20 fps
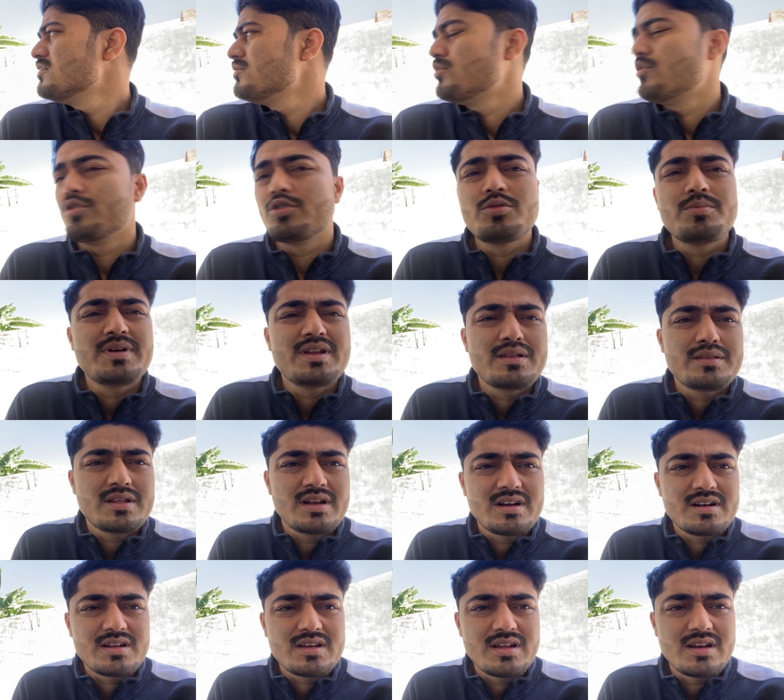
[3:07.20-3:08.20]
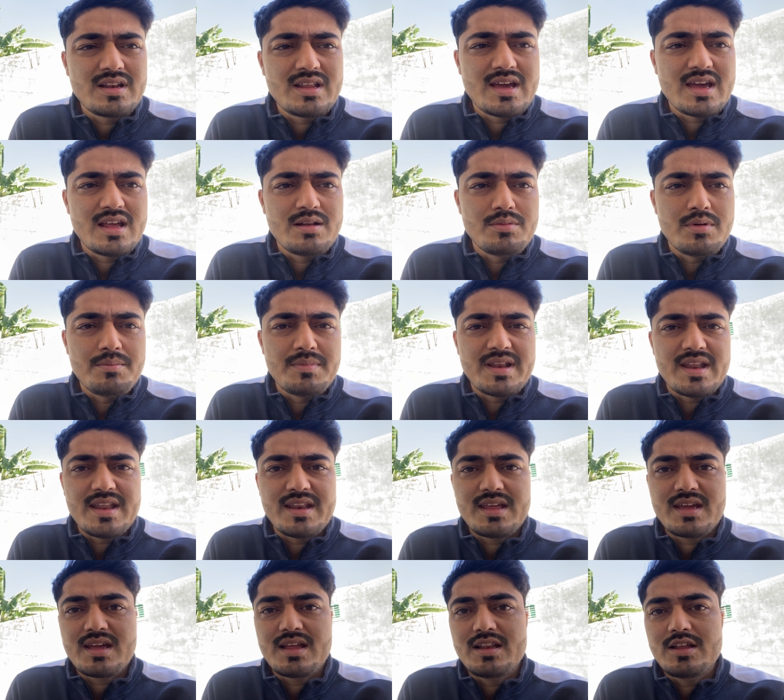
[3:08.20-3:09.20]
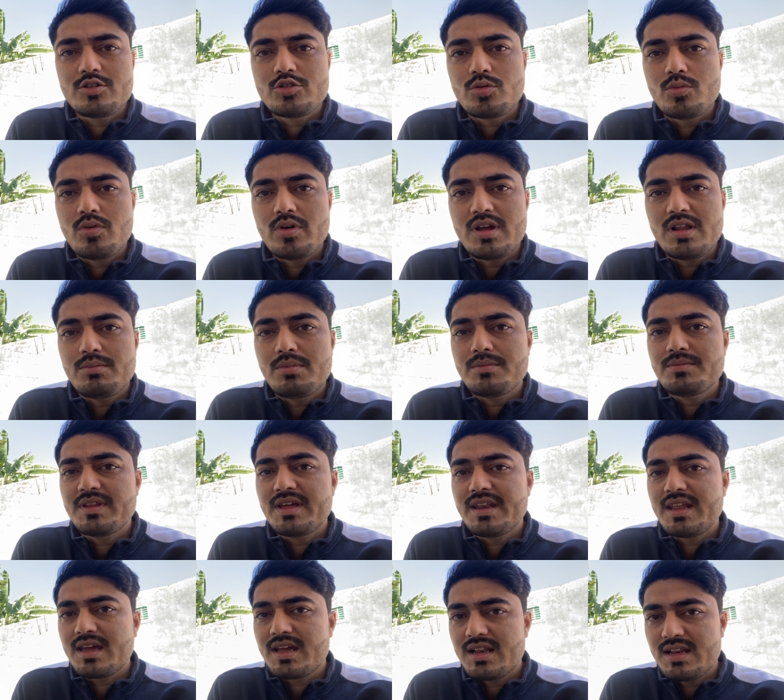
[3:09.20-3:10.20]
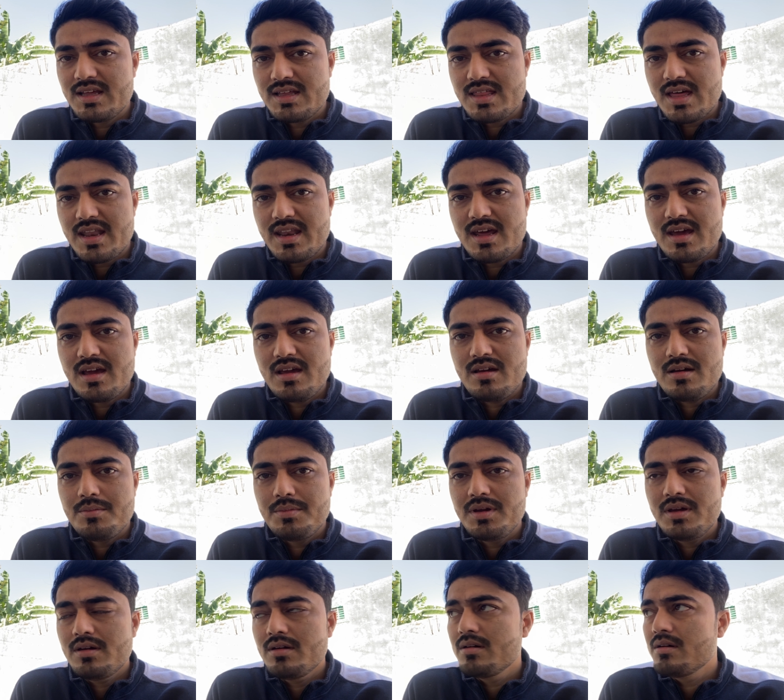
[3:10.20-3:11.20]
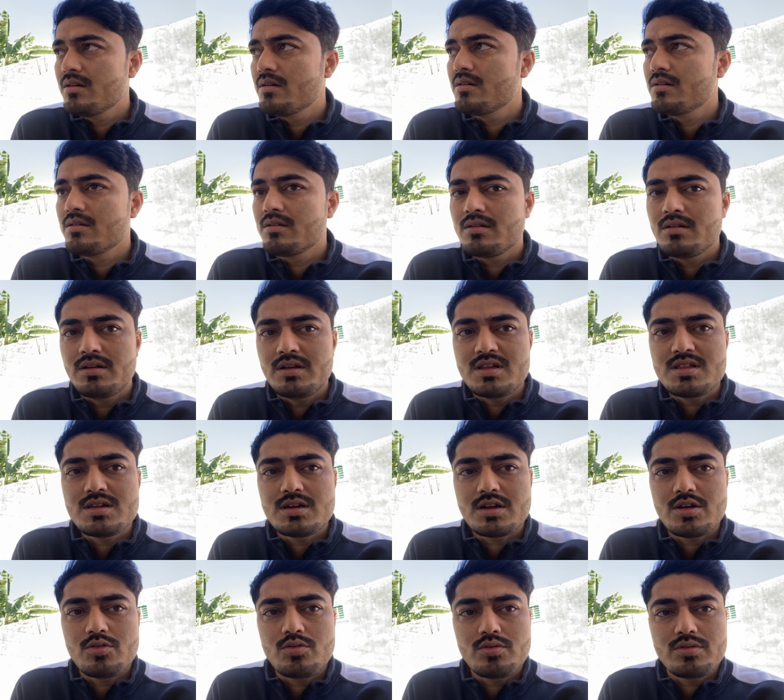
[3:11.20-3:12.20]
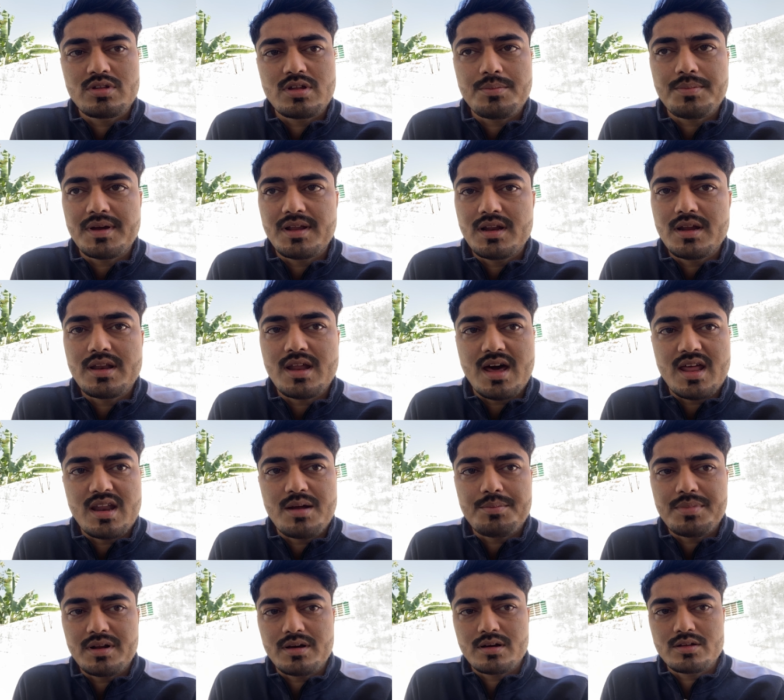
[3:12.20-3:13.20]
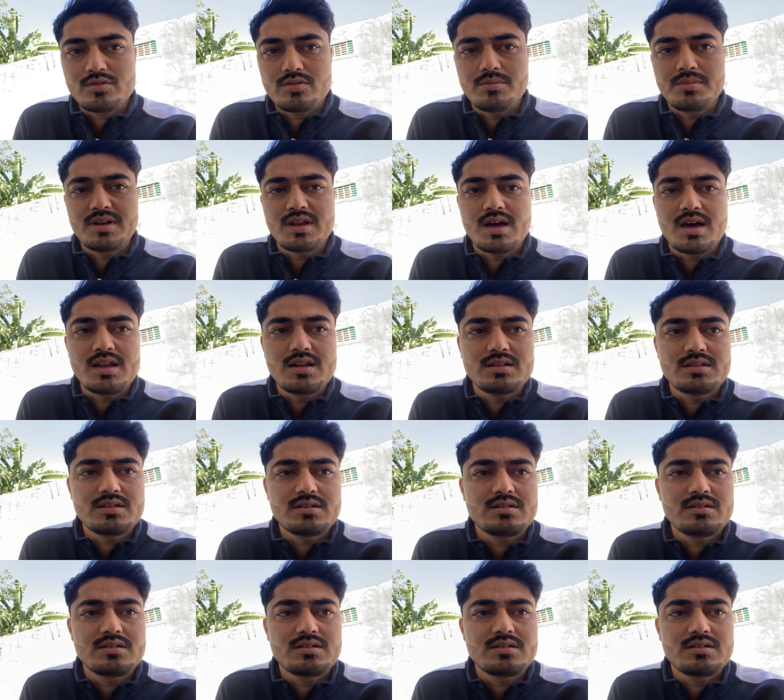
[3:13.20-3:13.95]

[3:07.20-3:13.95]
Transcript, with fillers: फ़ोटो मैंने सेलेक्ट कर लिया है एल्बम बनाने के लिए तो वो एल्बम देने के लिए जाना है अभी नीचे डाउन उससे पहले नहाना पड़ेगा तो अभी नहा लेते